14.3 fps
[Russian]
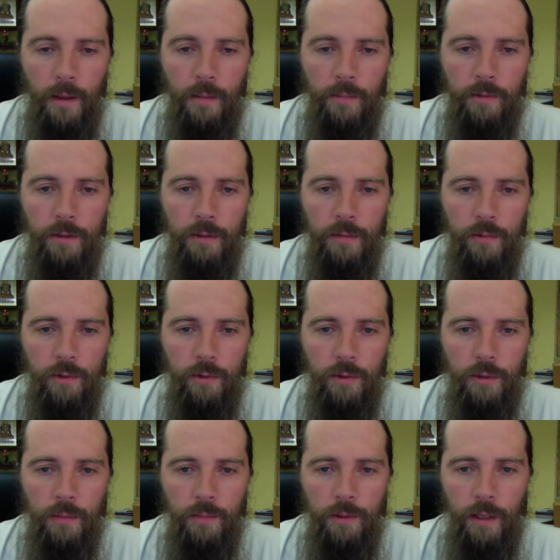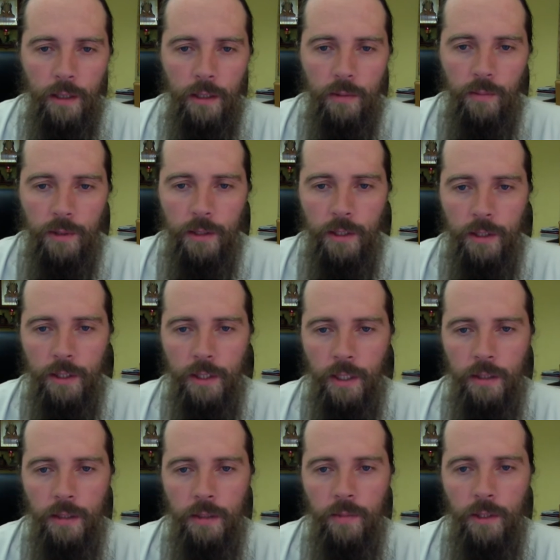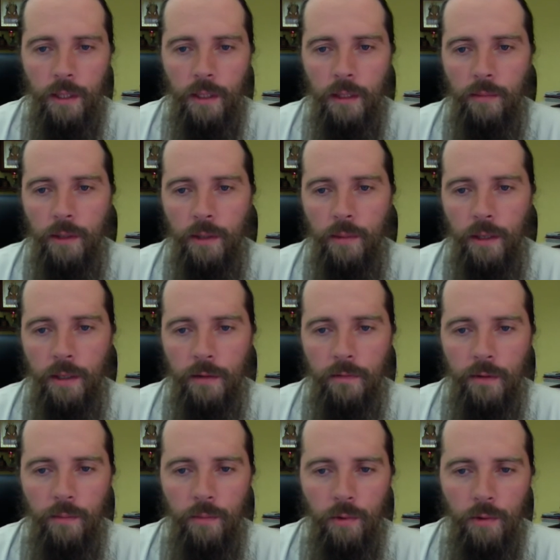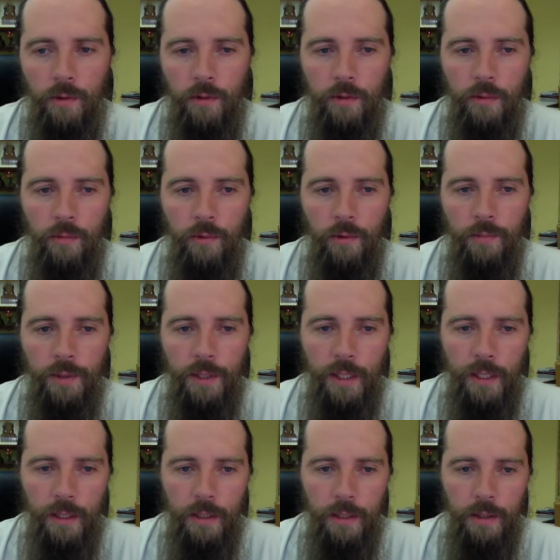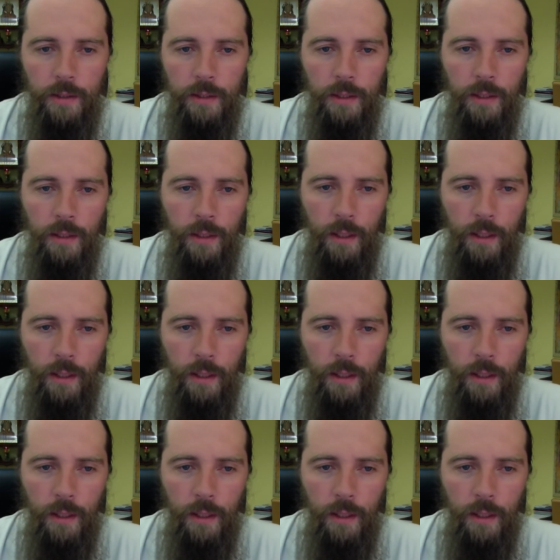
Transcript: Почему сонный паралич продолжается, несмотря на мои молитвы Богу, чтобы он прекратился?